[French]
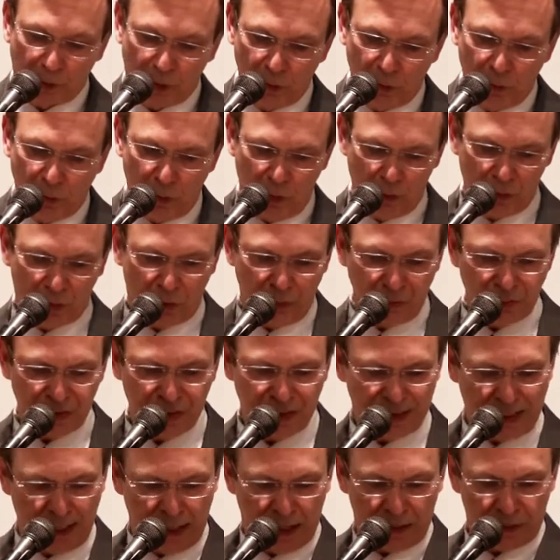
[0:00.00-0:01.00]
où on
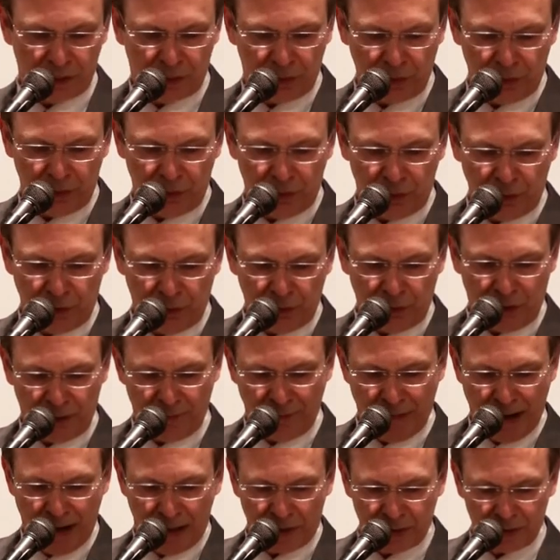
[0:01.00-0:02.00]
constate que Dieu
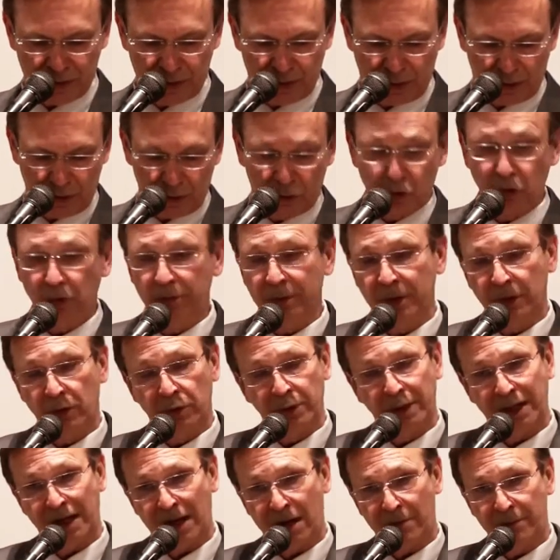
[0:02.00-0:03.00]
remarque comment
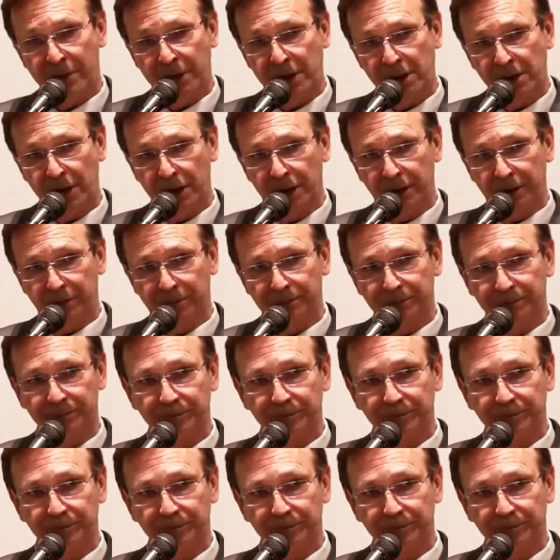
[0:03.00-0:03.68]
on est habillé.